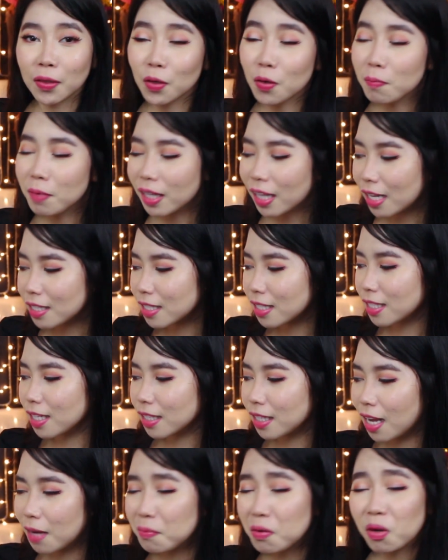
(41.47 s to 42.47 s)
Ito yung mechanics
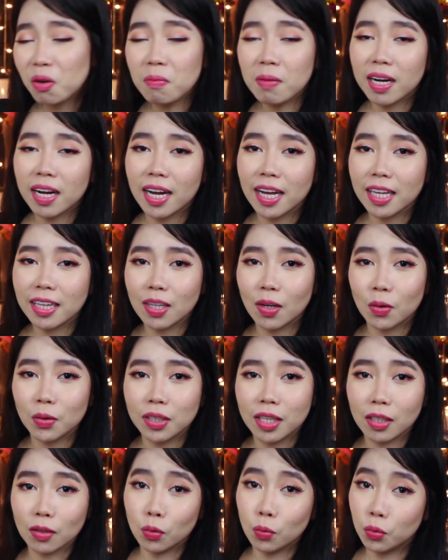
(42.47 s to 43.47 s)
natin. Habang kumakain ako
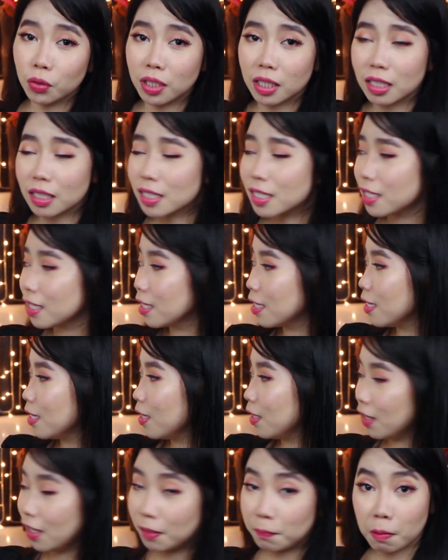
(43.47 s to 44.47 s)
ng noodles,
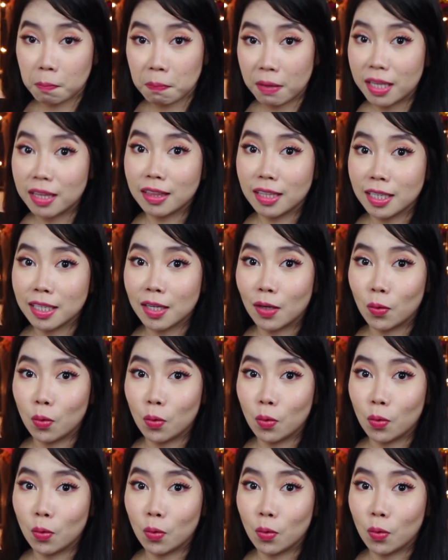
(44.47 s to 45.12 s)
nagpipainting